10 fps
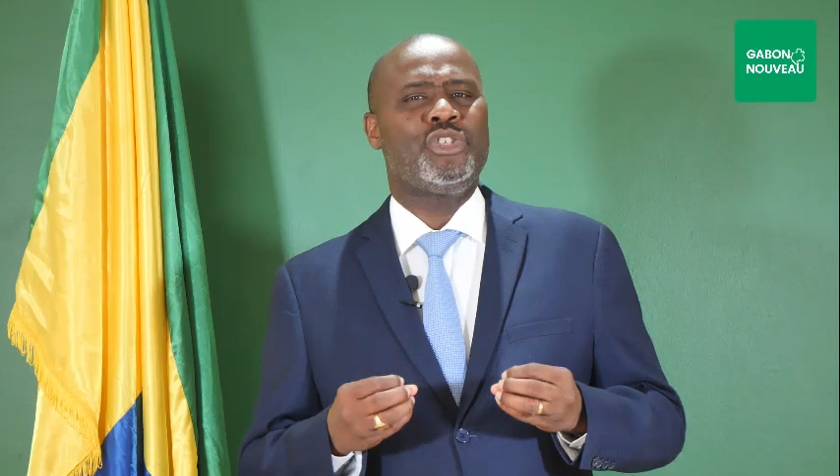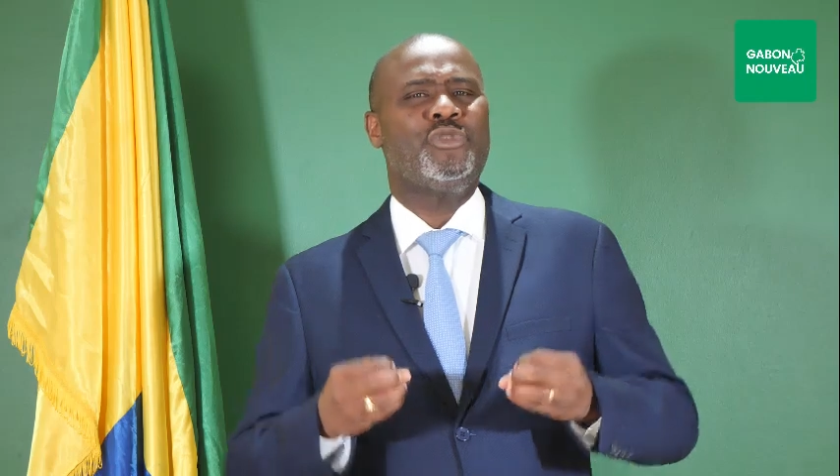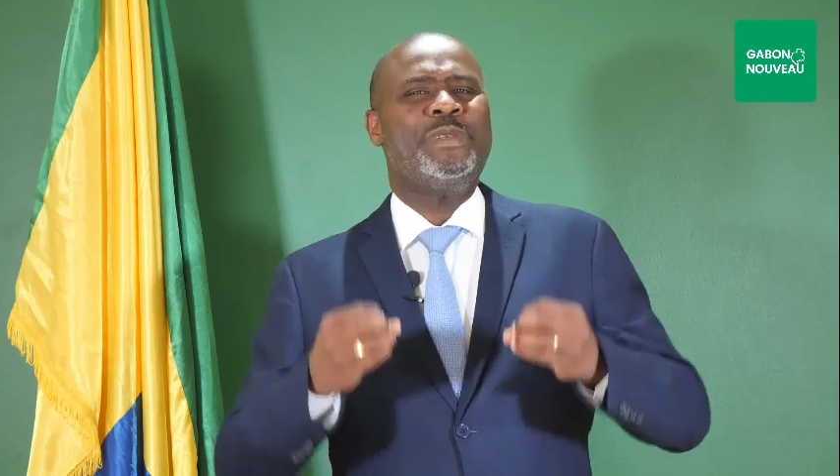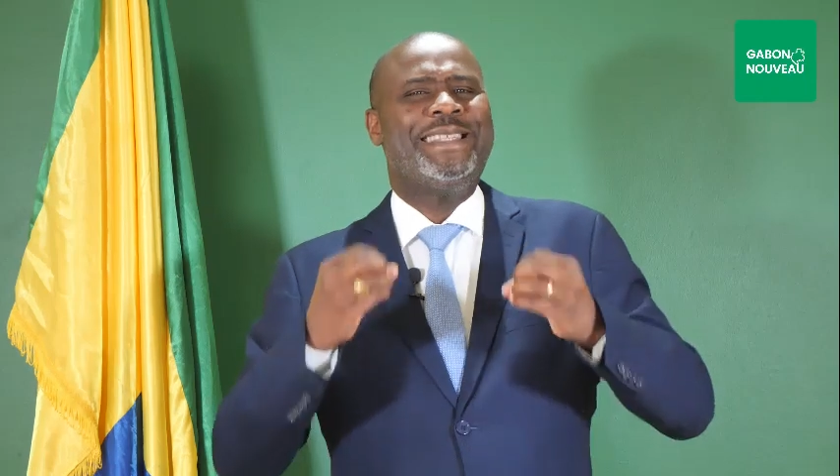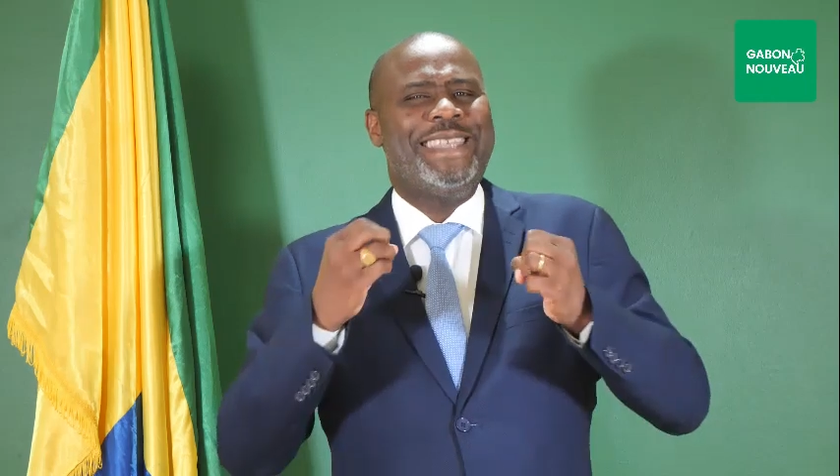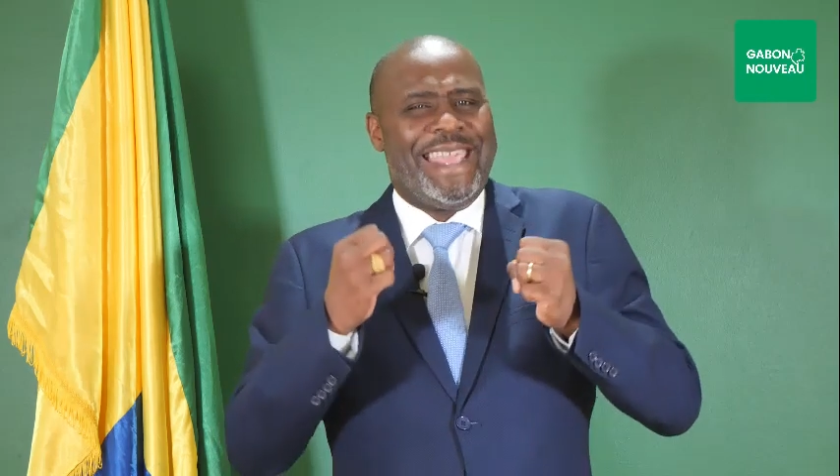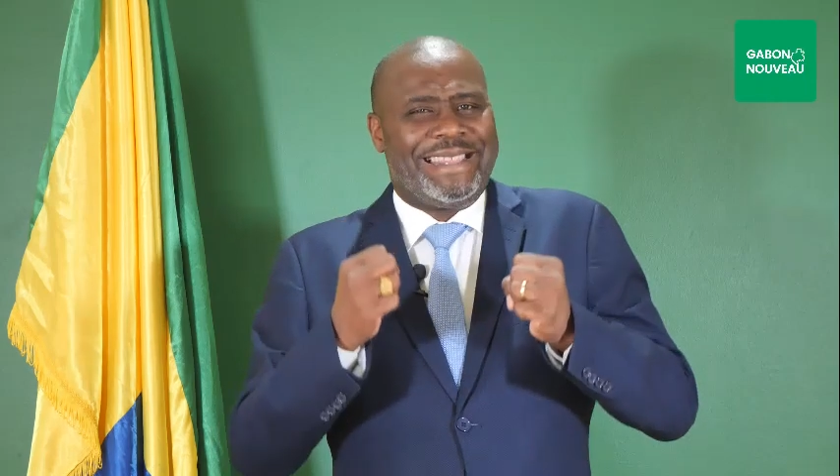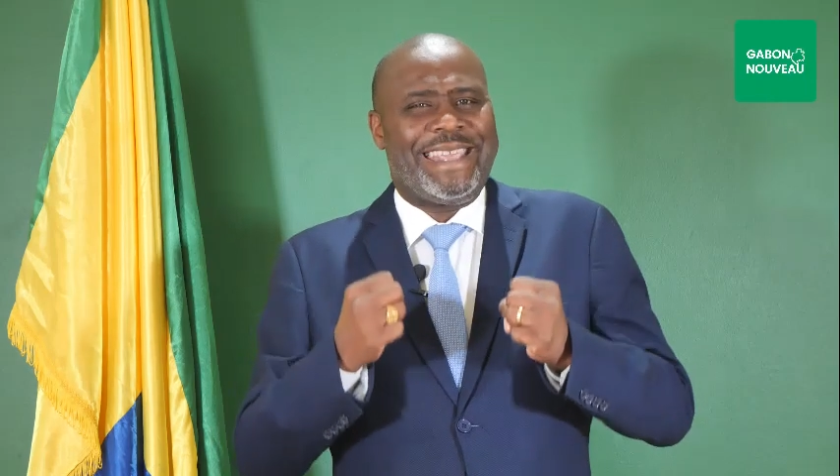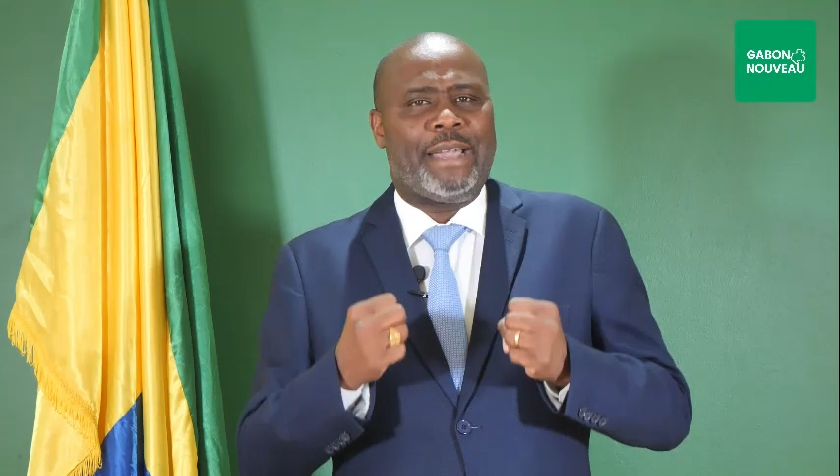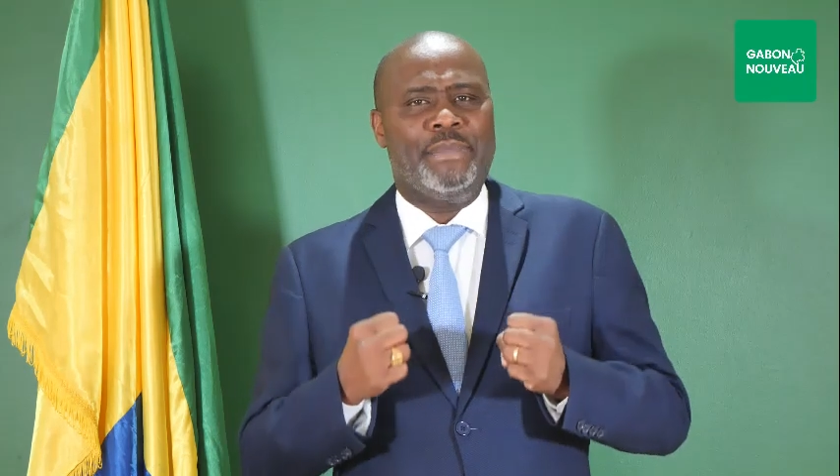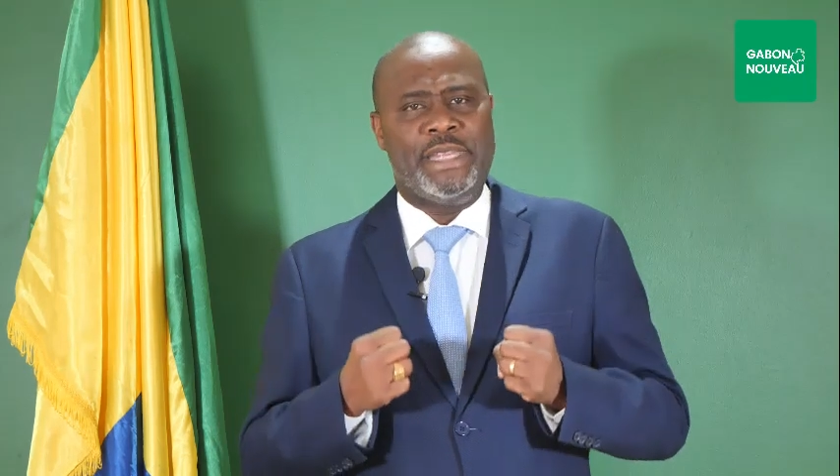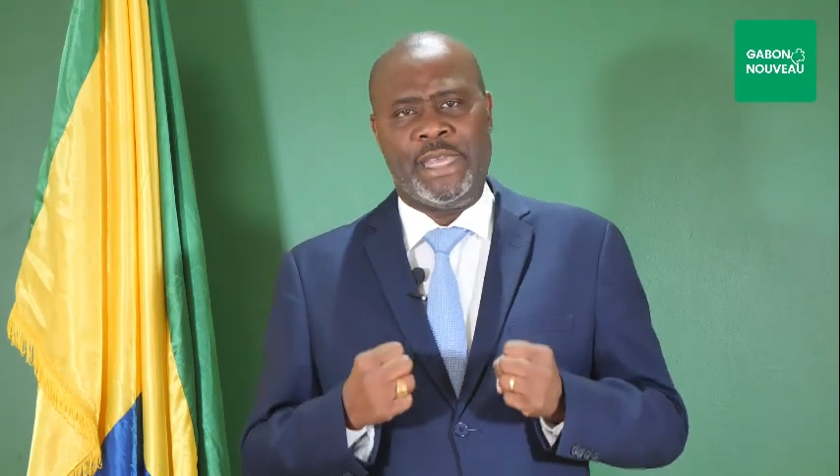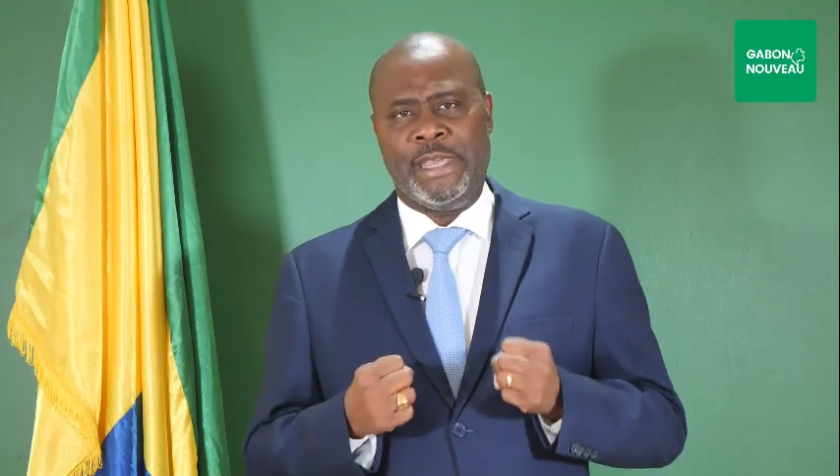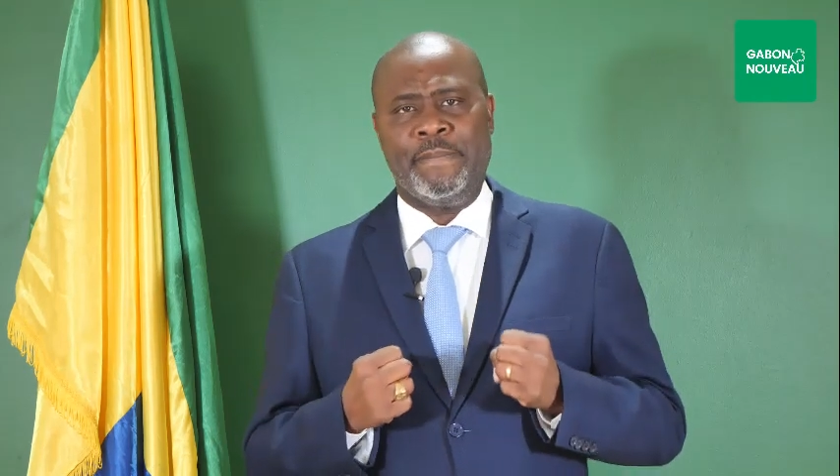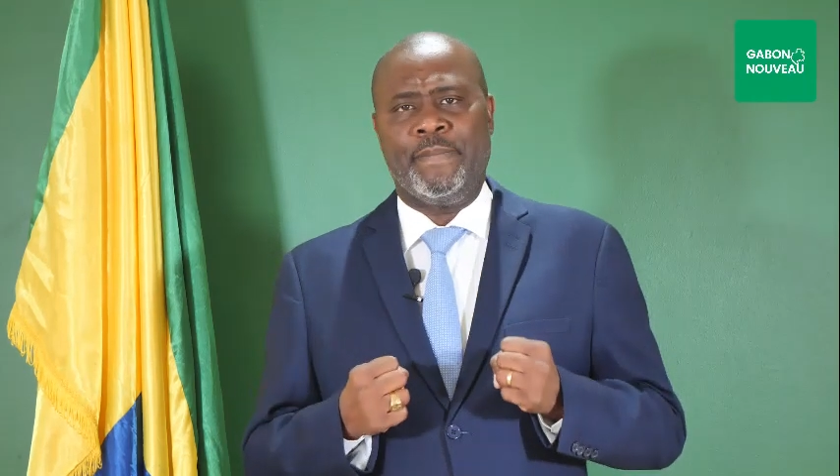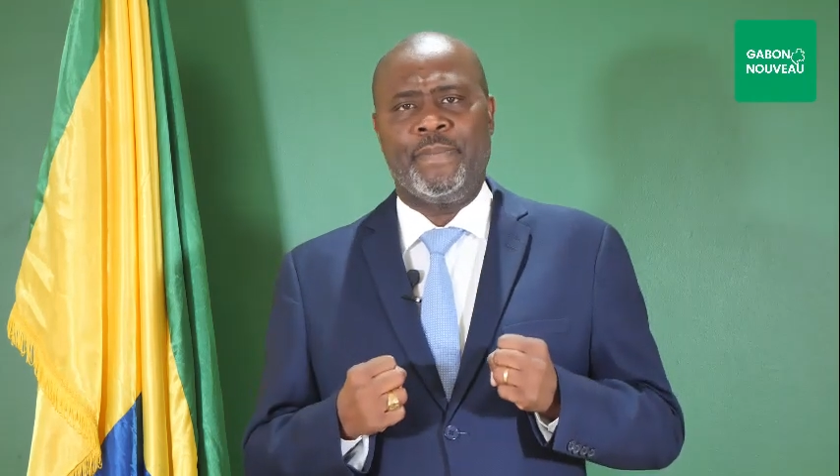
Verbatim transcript: suis déterminé